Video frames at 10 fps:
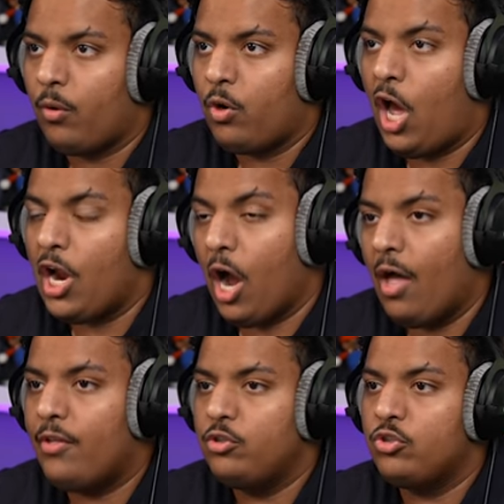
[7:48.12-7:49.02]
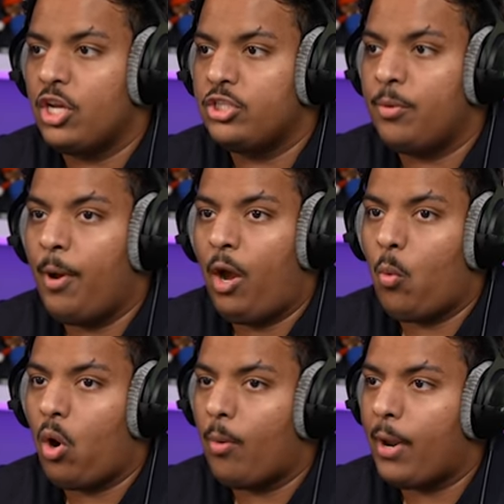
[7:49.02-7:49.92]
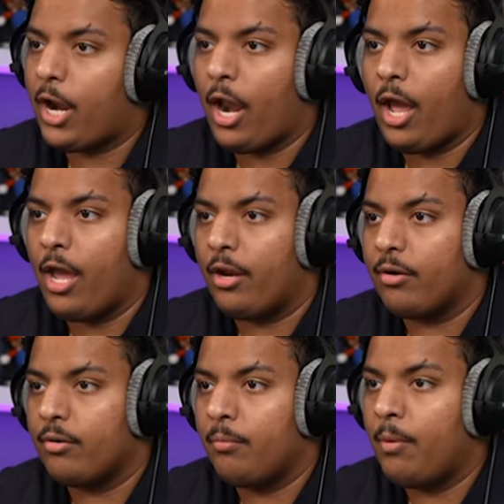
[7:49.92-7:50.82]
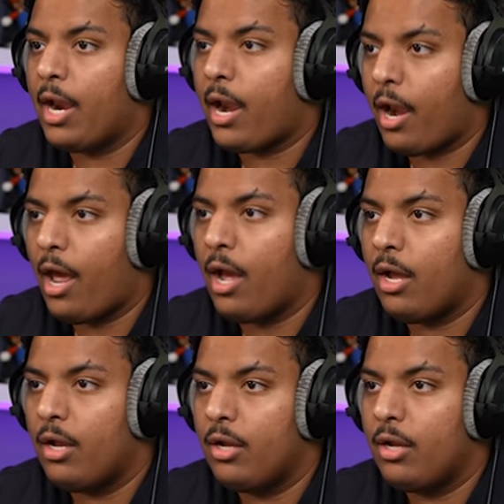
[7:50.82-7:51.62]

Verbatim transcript: لا لا هذا الجزء يا جماعة والله مرة غير مرة